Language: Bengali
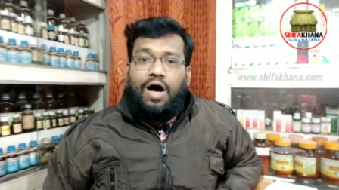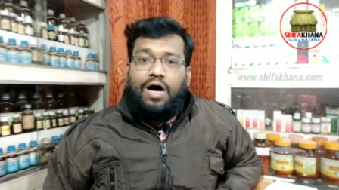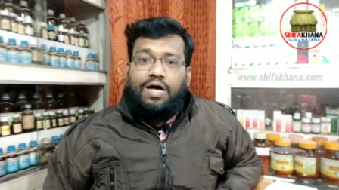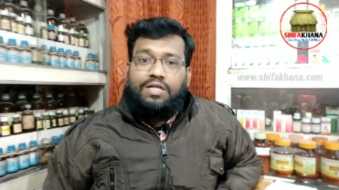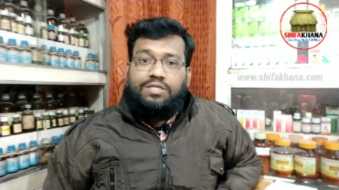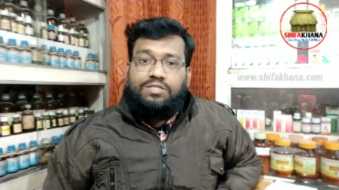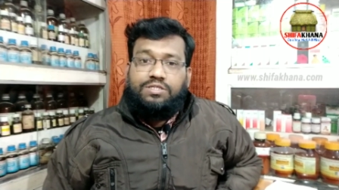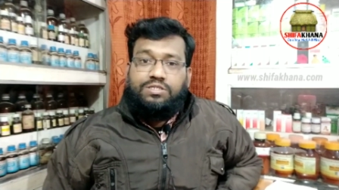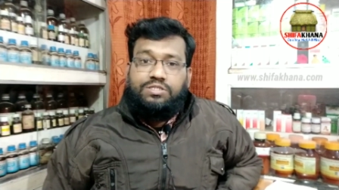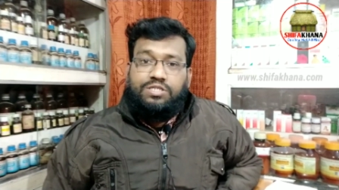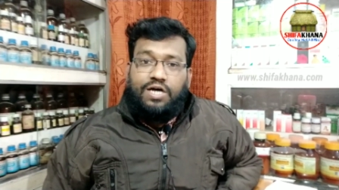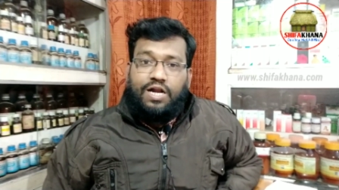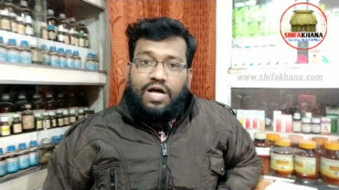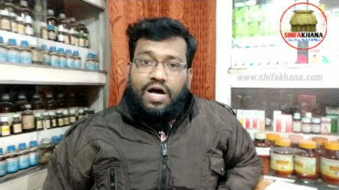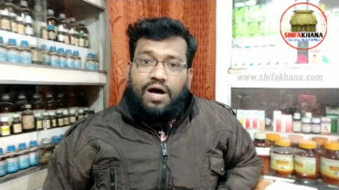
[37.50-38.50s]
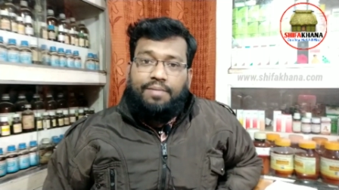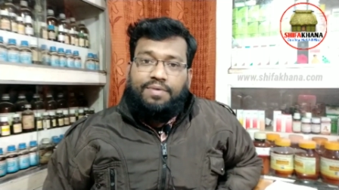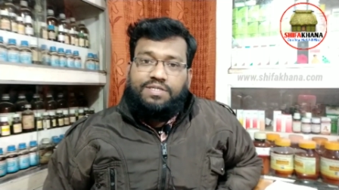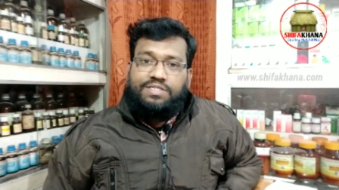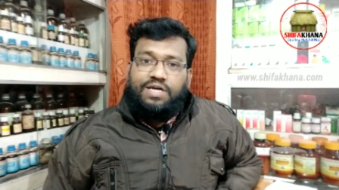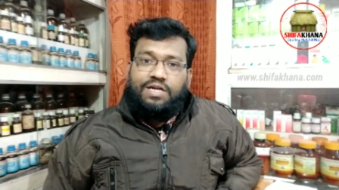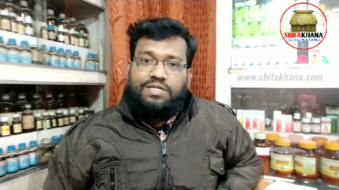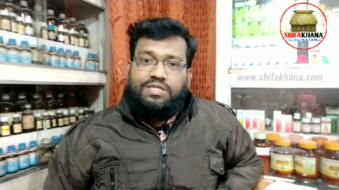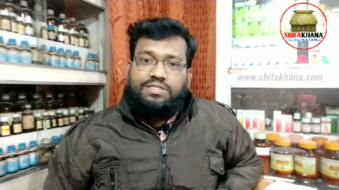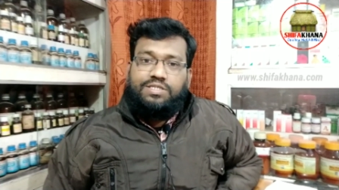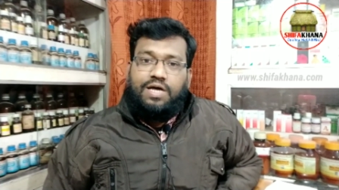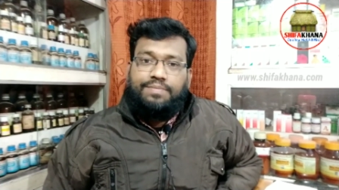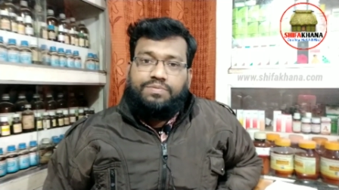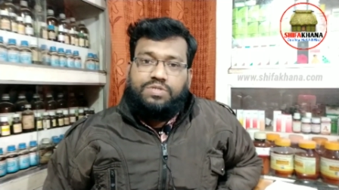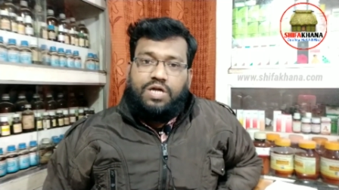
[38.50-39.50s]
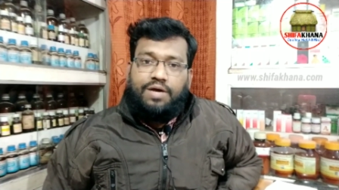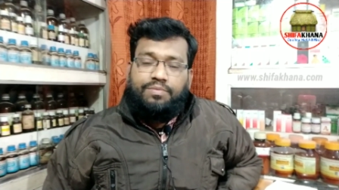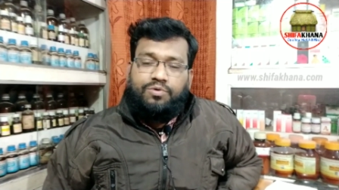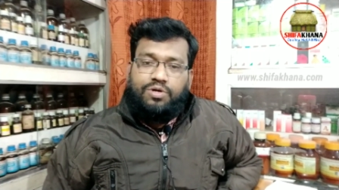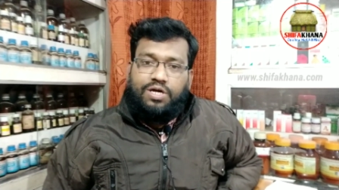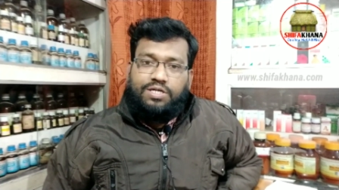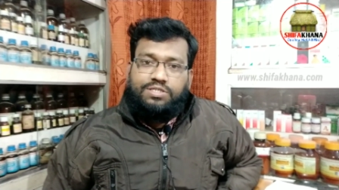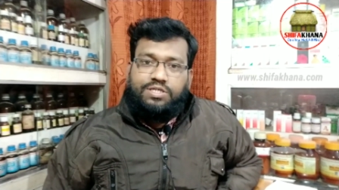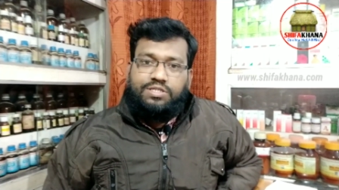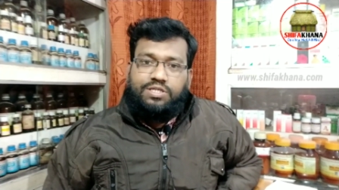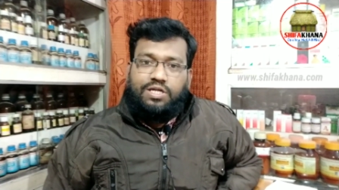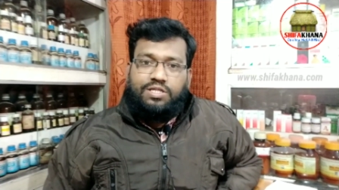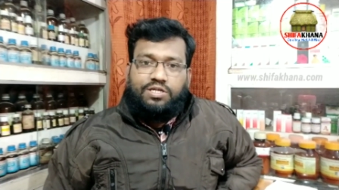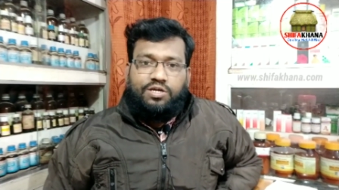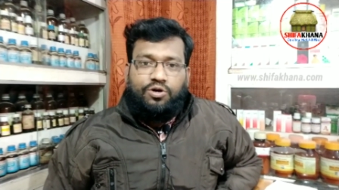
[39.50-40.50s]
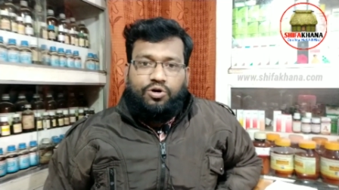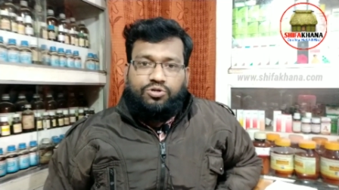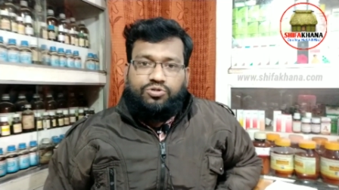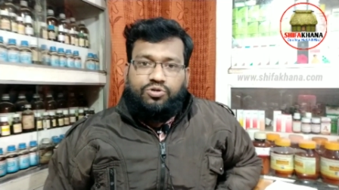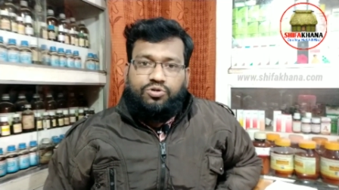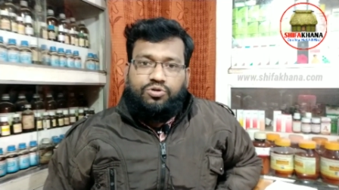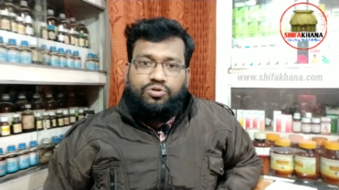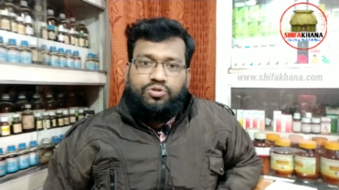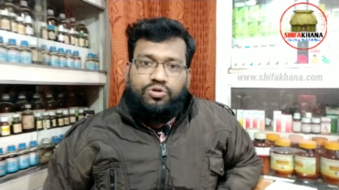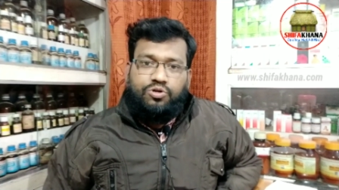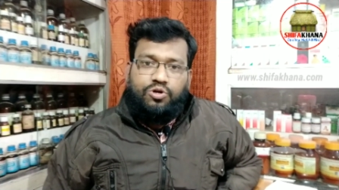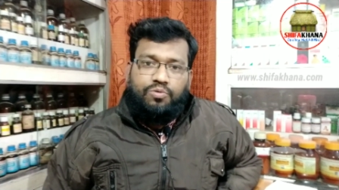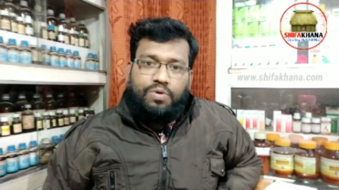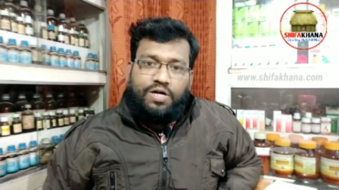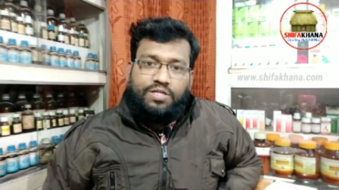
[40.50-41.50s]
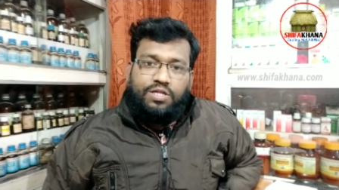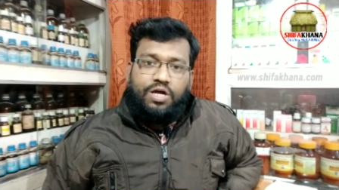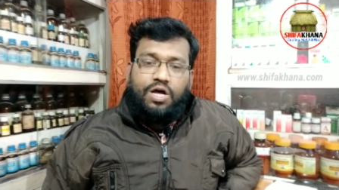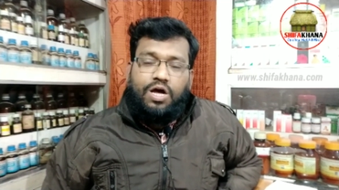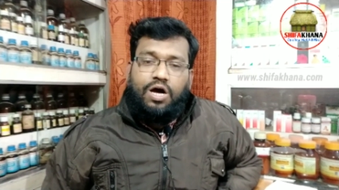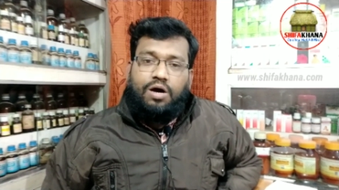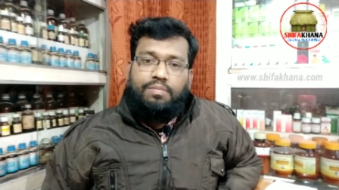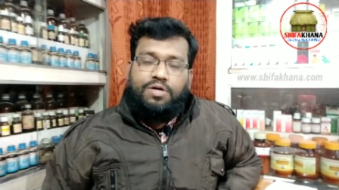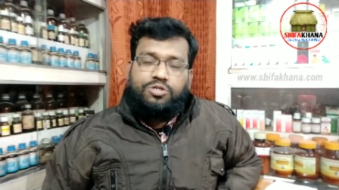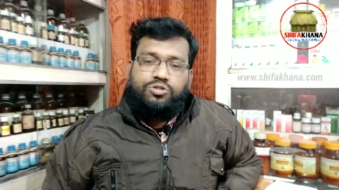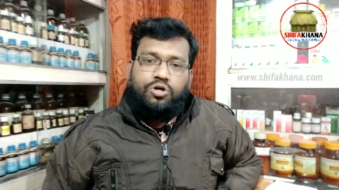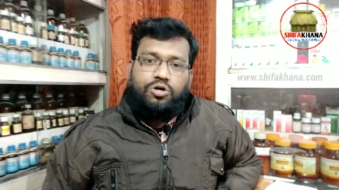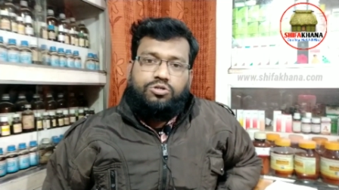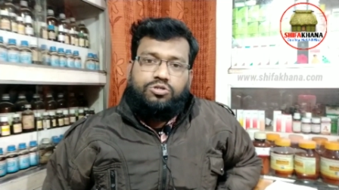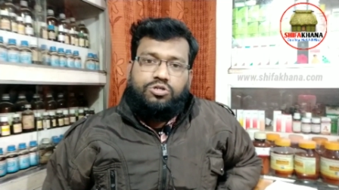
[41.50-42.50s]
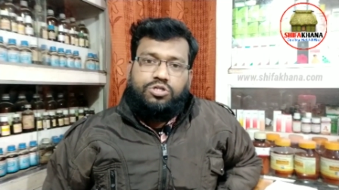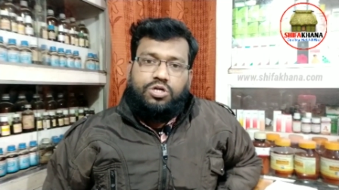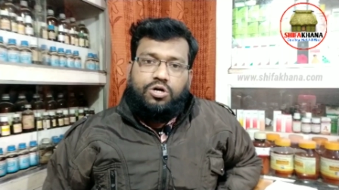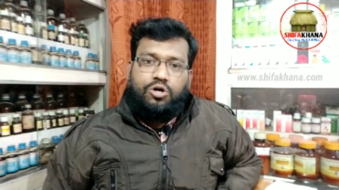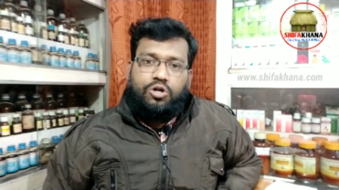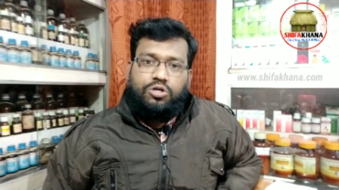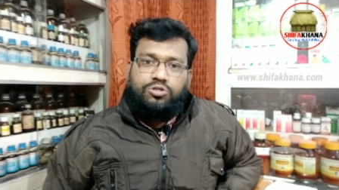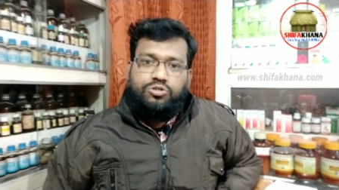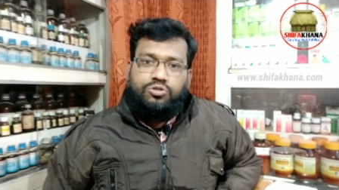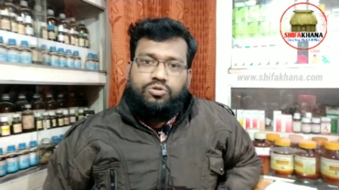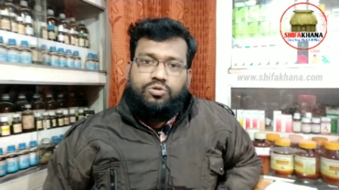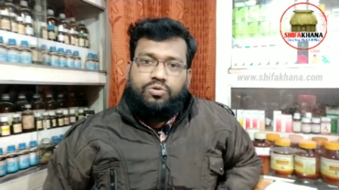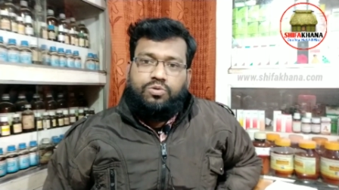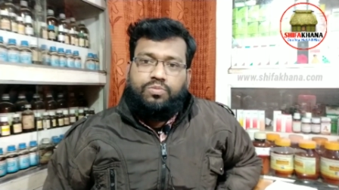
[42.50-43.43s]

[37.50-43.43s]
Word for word: আর যারা আমার চ্যানেলটি সাবস্ক্রাইব করে আছেন তাদেরকে অসংখ্য ধন্যবাদ আমার সহযোগিতা করার জন্য